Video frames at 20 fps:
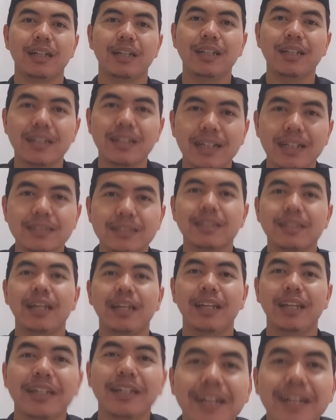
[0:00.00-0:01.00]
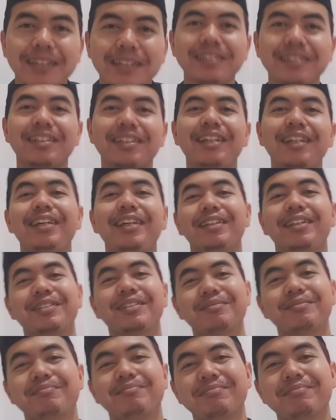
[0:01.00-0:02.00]
ringkas, elegan sekalian.
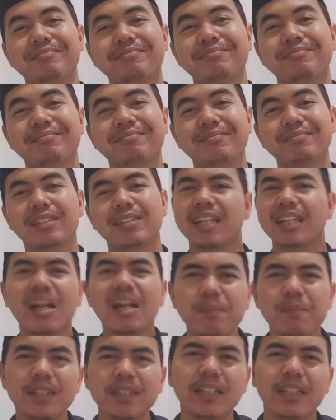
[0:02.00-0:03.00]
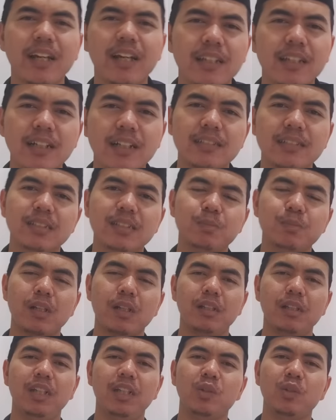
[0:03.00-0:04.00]
Kenapa saya katakan
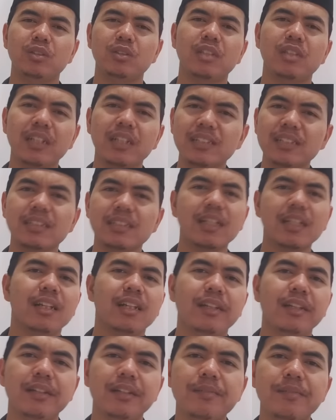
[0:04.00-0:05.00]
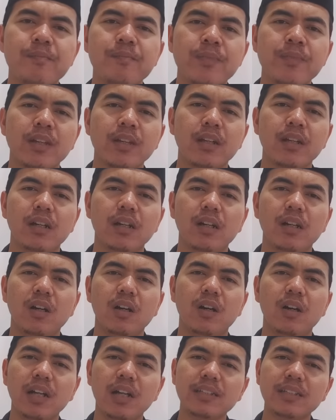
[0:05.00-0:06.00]
seperti itu? Sering sekali
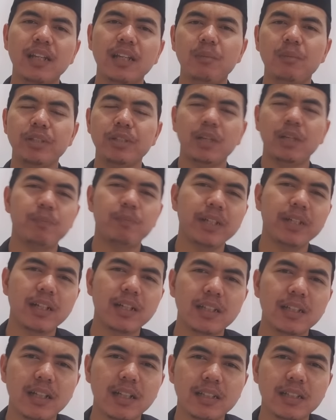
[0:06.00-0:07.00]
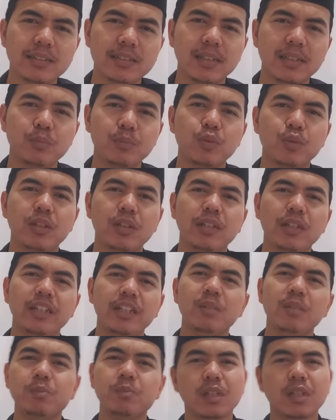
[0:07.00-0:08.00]
orang dalam menyampaikan kata sambutan
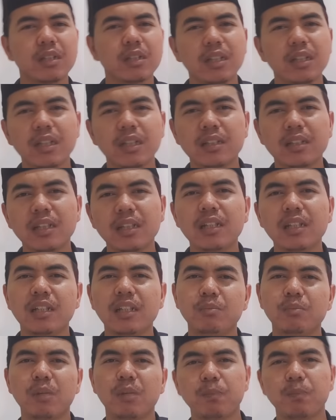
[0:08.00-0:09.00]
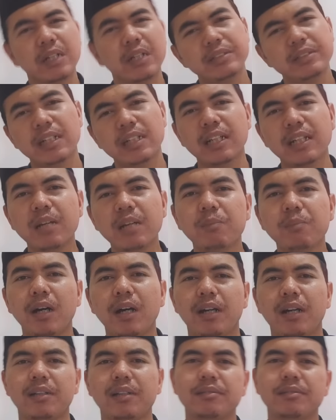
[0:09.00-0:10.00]
ini bertele-tele, berpanjang
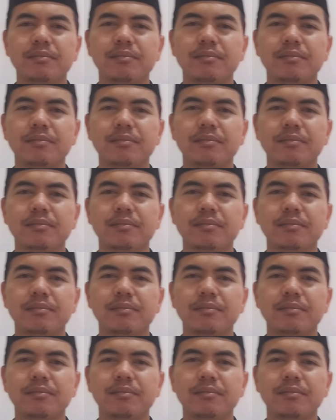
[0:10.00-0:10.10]
lebar.